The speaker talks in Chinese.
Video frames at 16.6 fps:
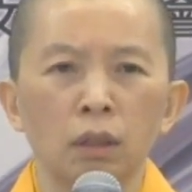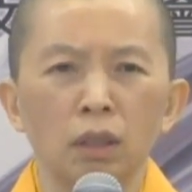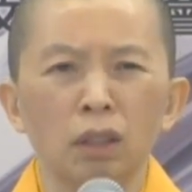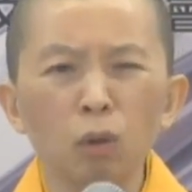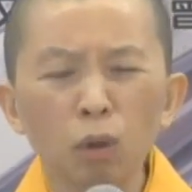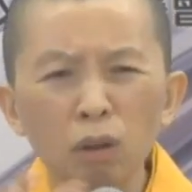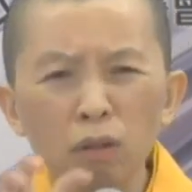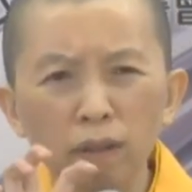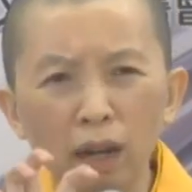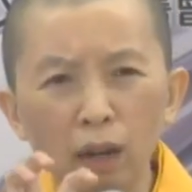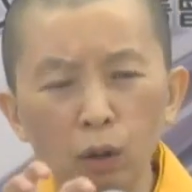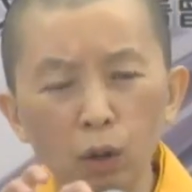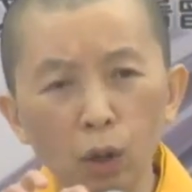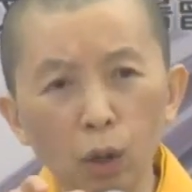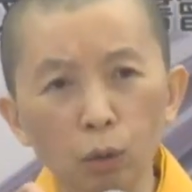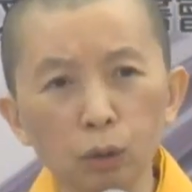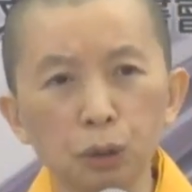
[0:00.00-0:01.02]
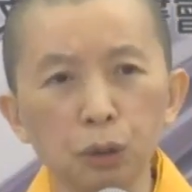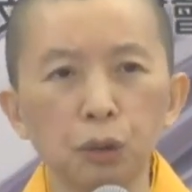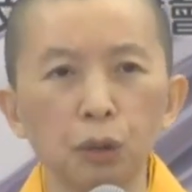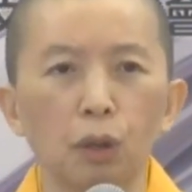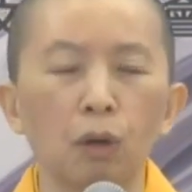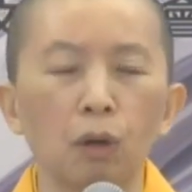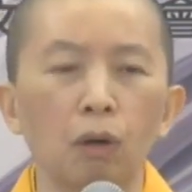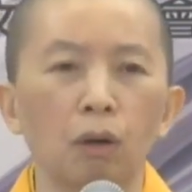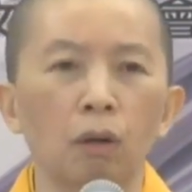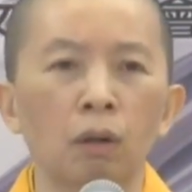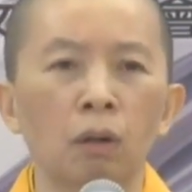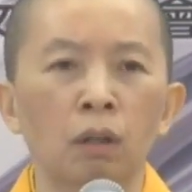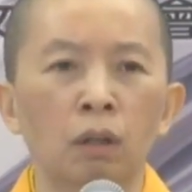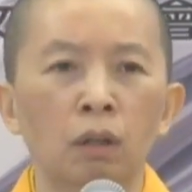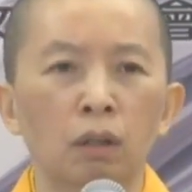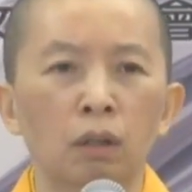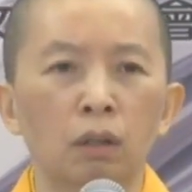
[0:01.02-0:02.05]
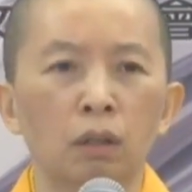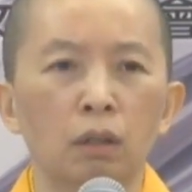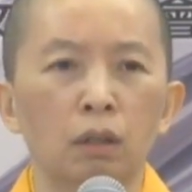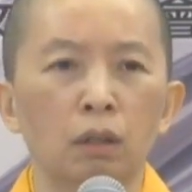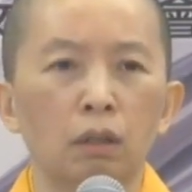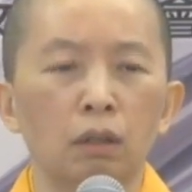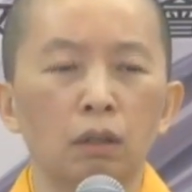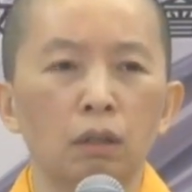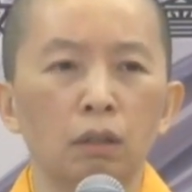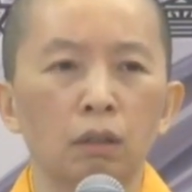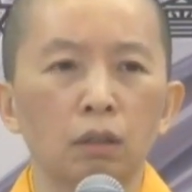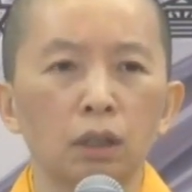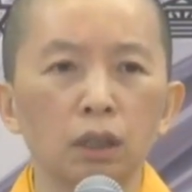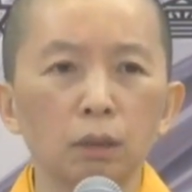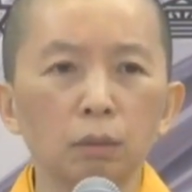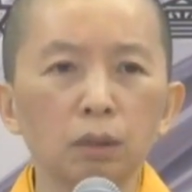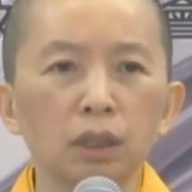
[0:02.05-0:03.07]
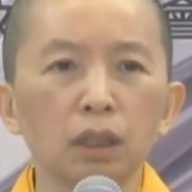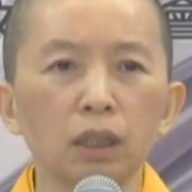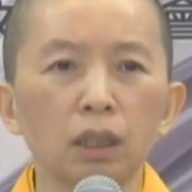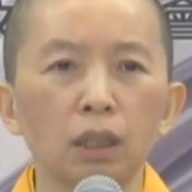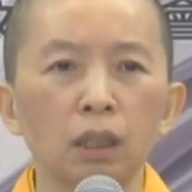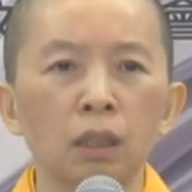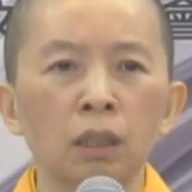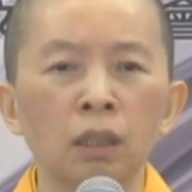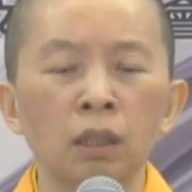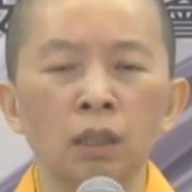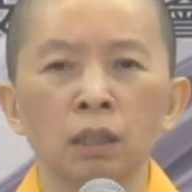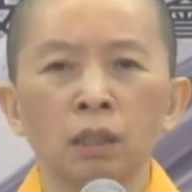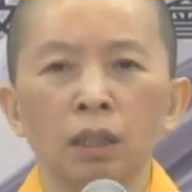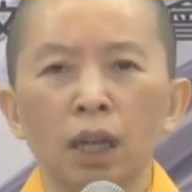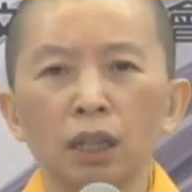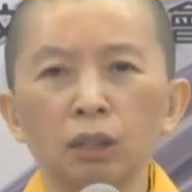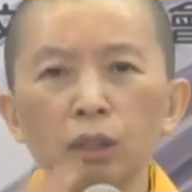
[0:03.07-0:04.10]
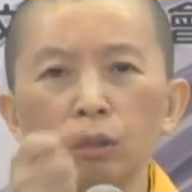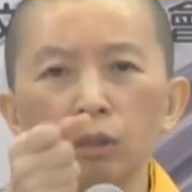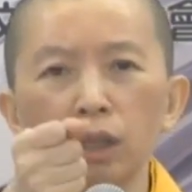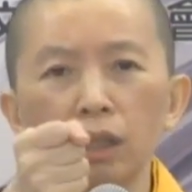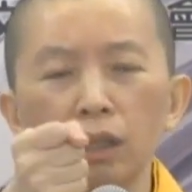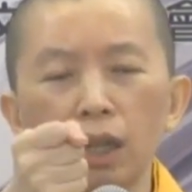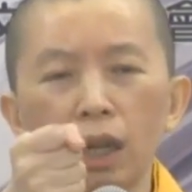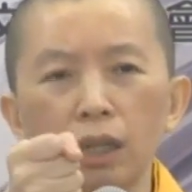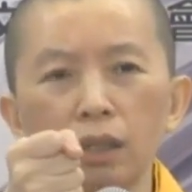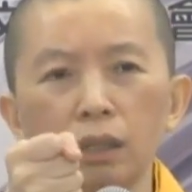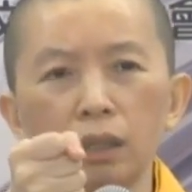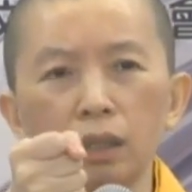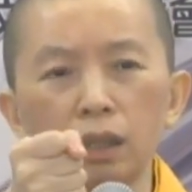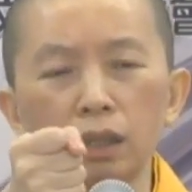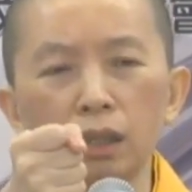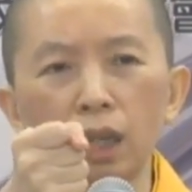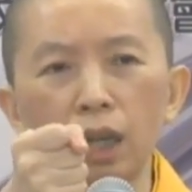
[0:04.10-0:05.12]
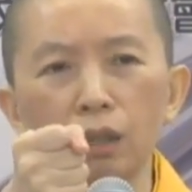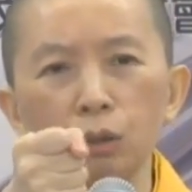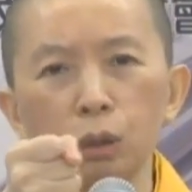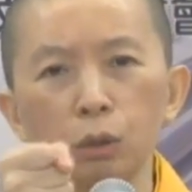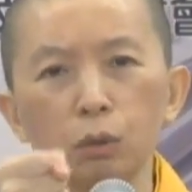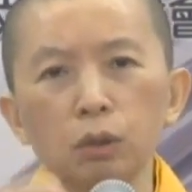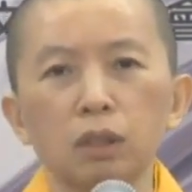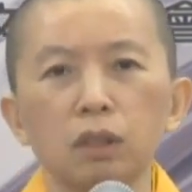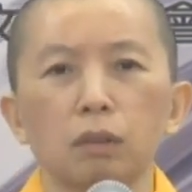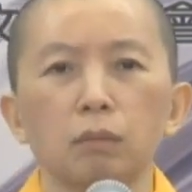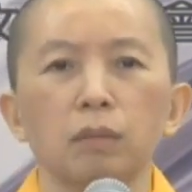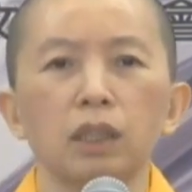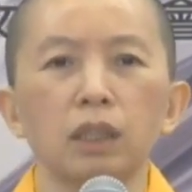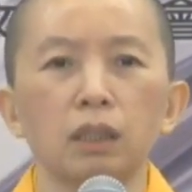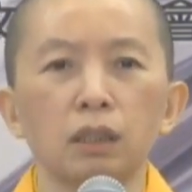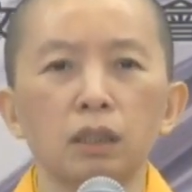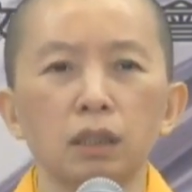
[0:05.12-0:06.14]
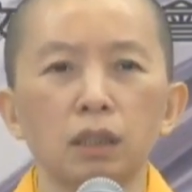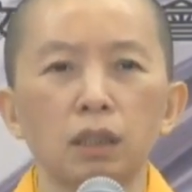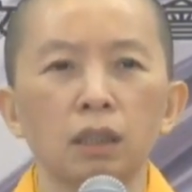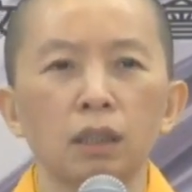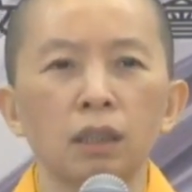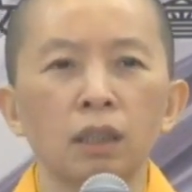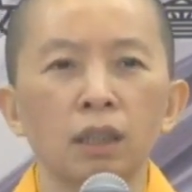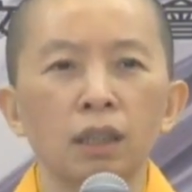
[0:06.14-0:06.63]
你的护法要够凶，是不是？他手上拿的金刚杵是什么意思？